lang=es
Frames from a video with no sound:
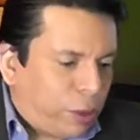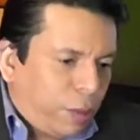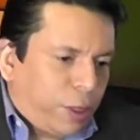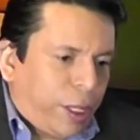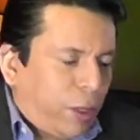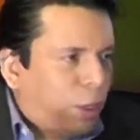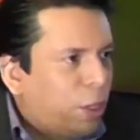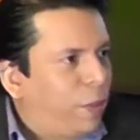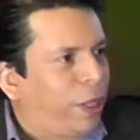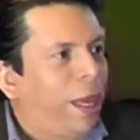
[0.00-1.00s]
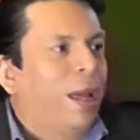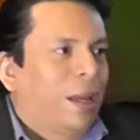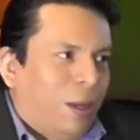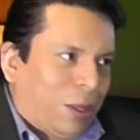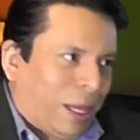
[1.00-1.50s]
¿Los de mujer o los de hombre?
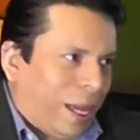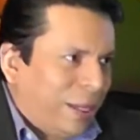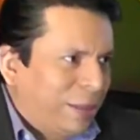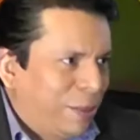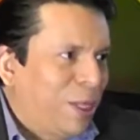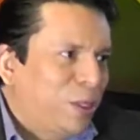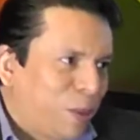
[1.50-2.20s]
los que has recibido en